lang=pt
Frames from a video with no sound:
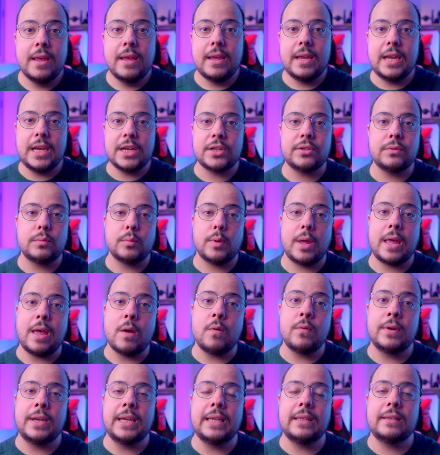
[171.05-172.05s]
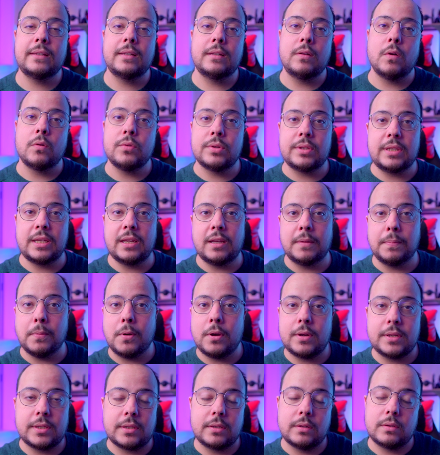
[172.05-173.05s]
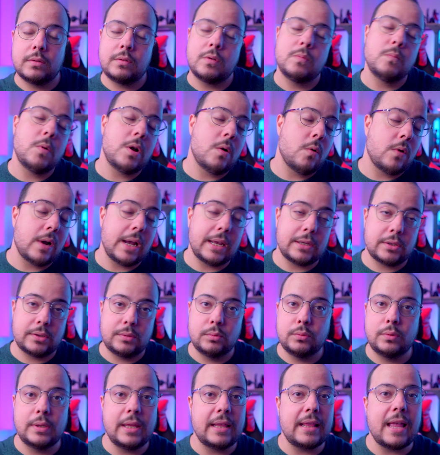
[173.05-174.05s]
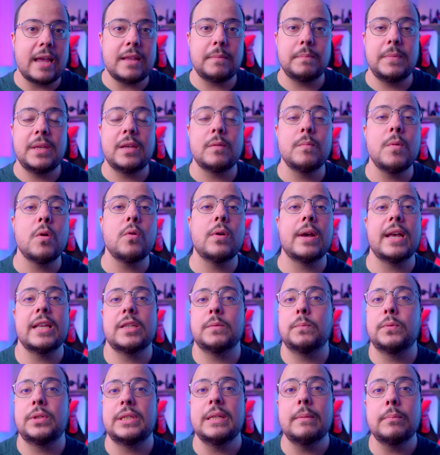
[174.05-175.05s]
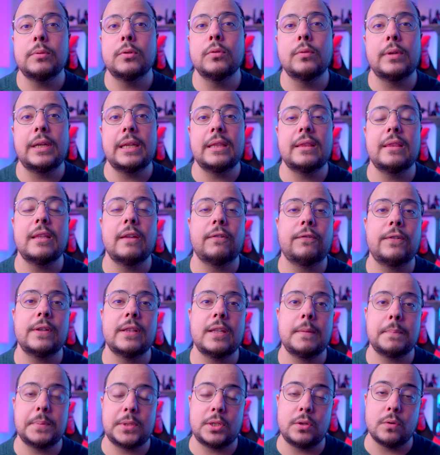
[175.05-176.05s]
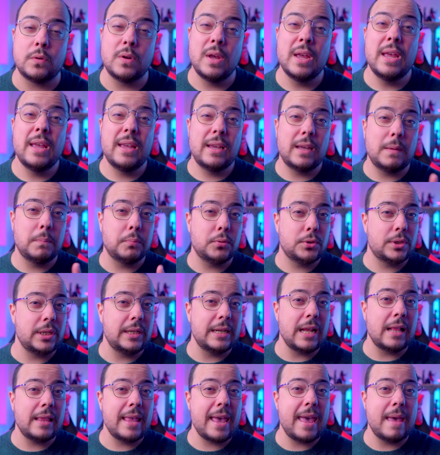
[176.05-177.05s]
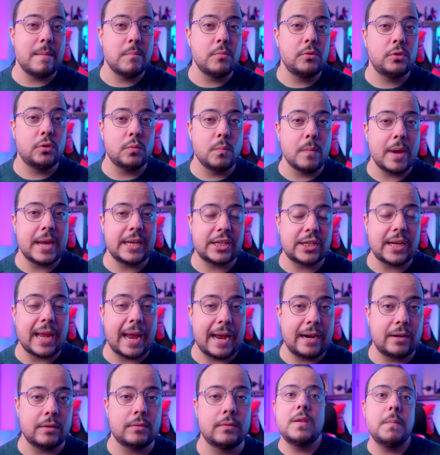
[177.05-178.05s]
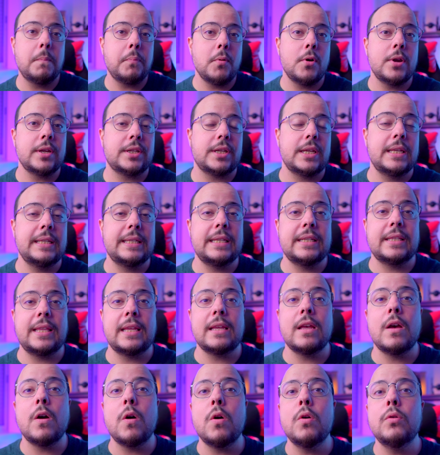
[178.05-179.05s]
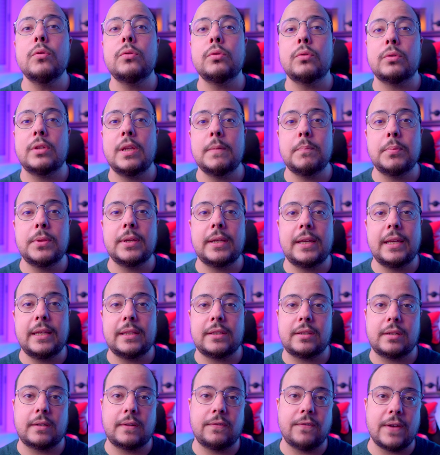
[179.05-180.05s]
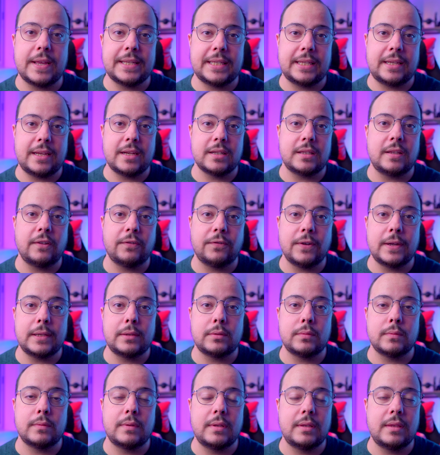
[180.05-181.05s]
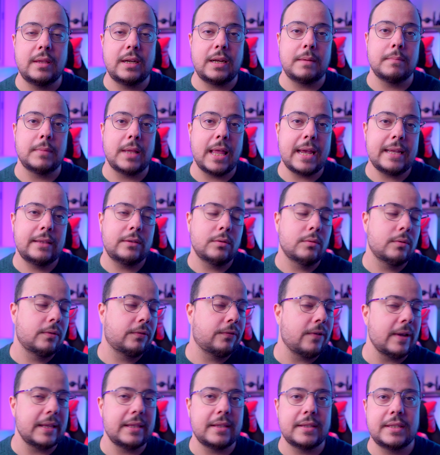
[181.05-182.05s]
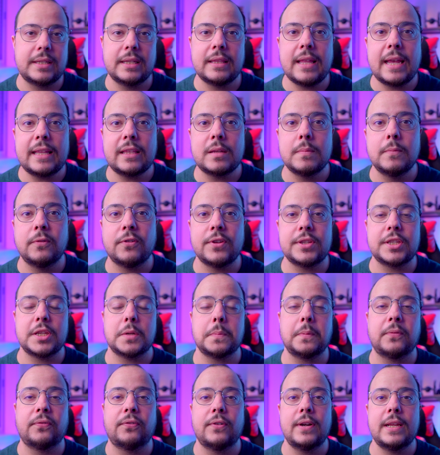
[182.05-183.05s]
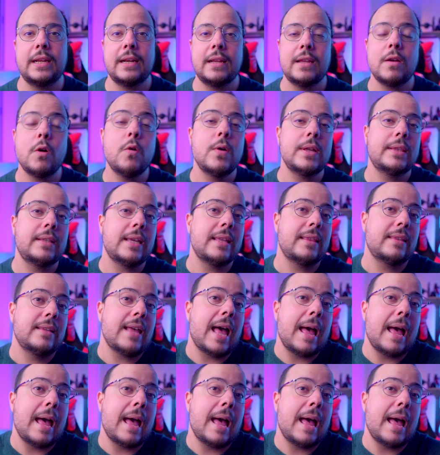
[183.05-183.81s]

Isto é um kit com 5 boxes, como é o caso do da Lightning, como é o caso, por exemplo, do kit da Philips Hue, que por sinal é muito mais caro. Depois, existem outro tipo de kits que fazem este efeito de Dream Light ou de Fantasy Light, como vocês preferirem, ou até de